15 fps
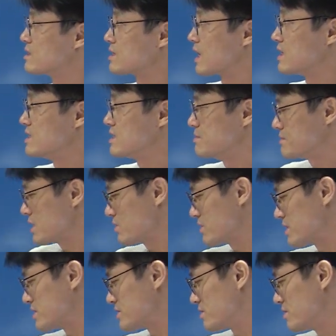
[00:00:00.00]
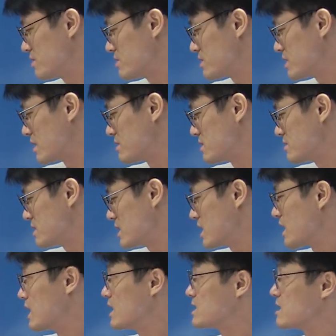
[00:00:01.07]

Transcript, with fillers: 단심제로 돼 있어요. 단심제가